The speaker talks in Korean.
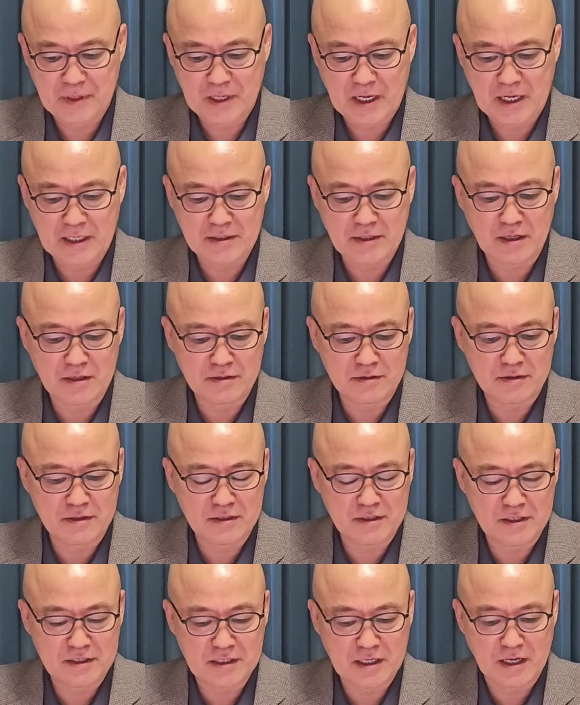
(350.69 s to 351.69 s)

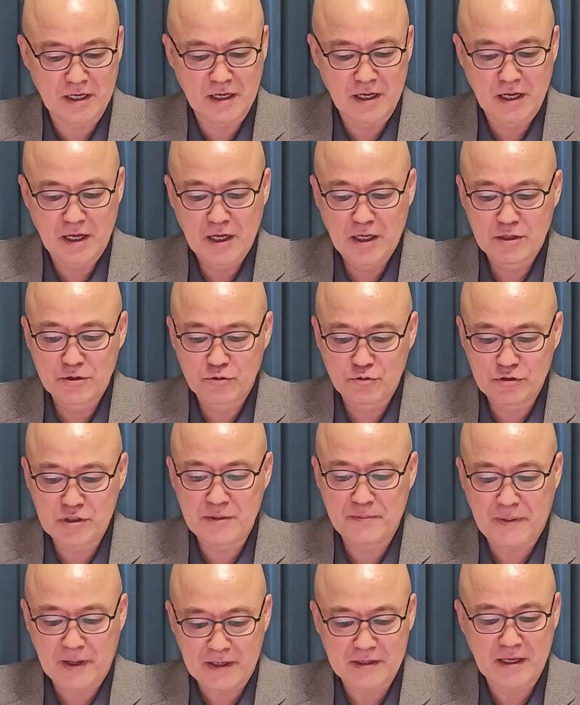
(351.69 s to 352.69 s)
하태경은 이제
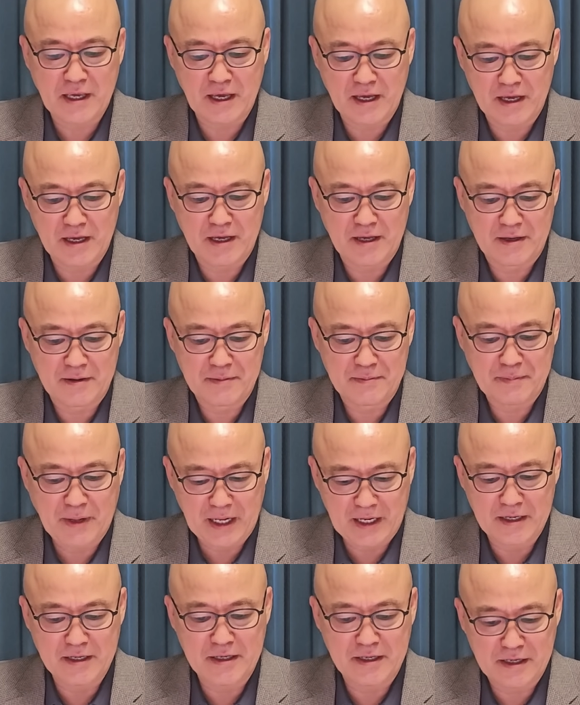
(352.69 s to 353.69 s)
눈치 빠르게
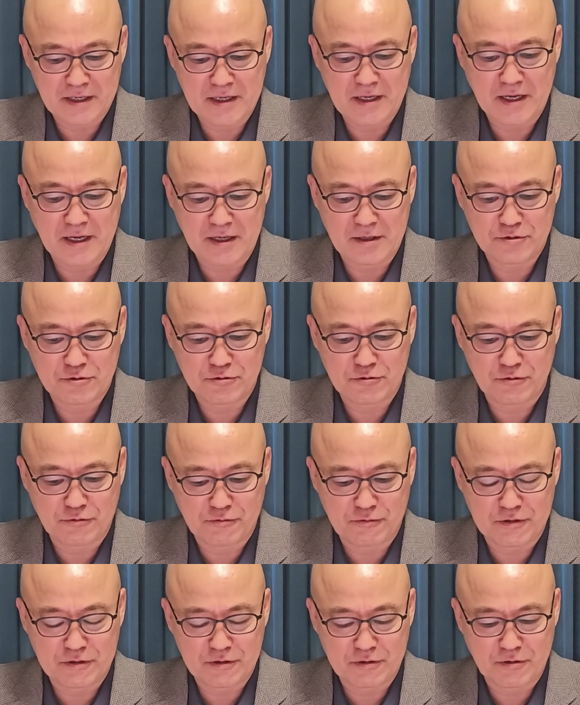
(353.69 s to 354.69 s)
빨리 이렇게
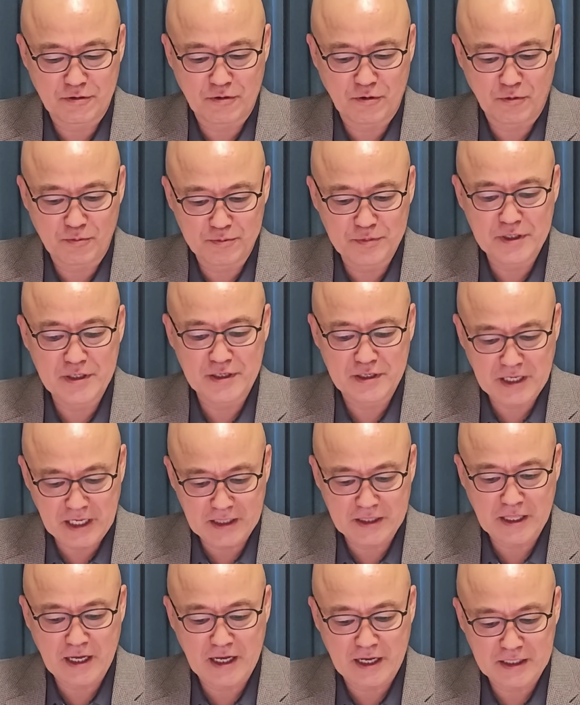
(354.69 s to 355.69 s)
수도권으로
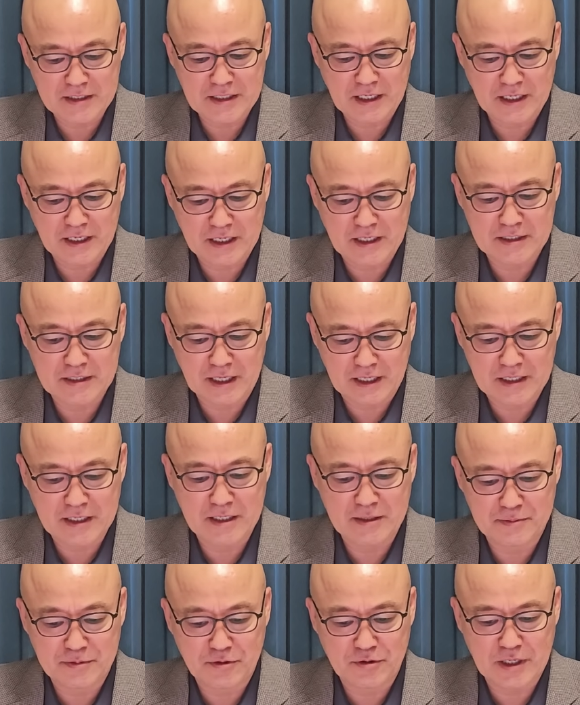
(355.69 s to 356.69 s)
옮기겠다 자기가
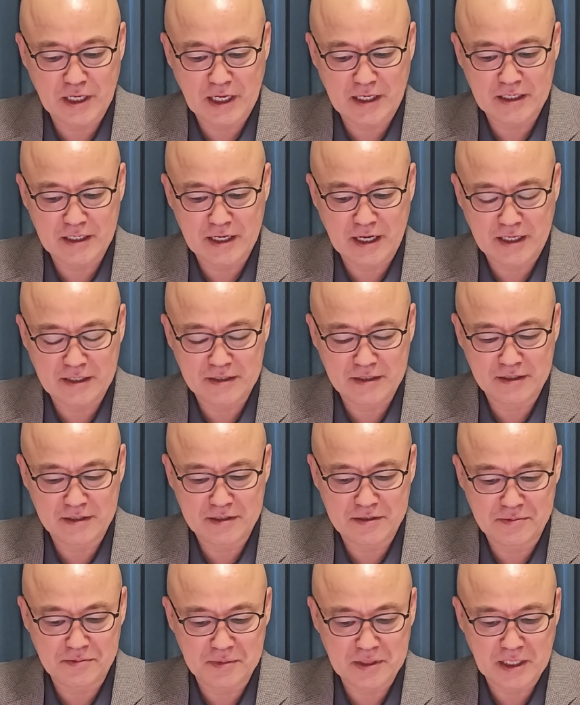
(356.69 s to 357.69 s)
자기 입으로 이야기를 한
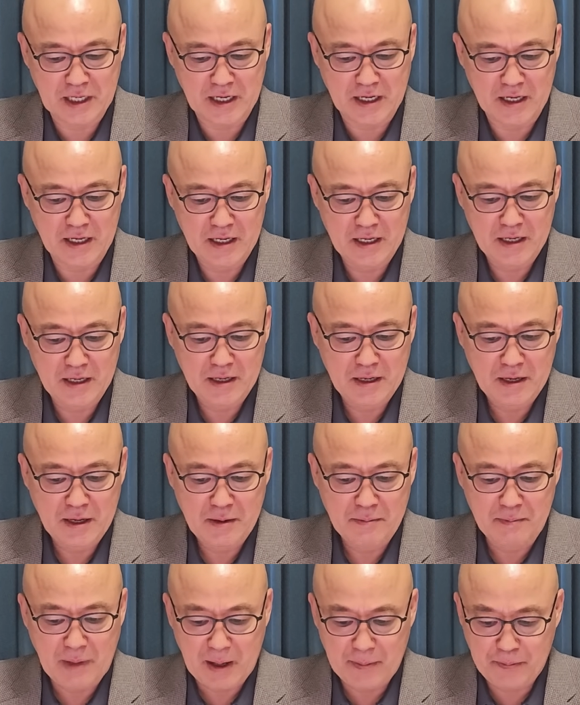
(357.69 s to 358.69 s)
것입니다.
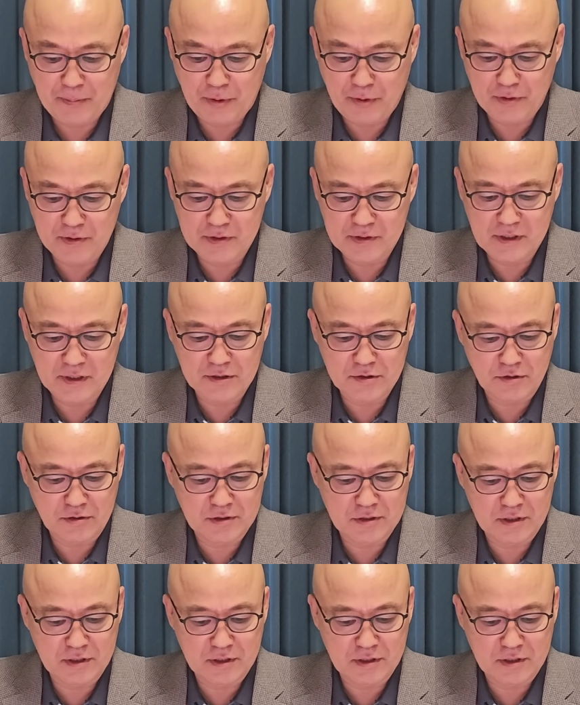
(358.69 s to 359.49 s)
마포 어리조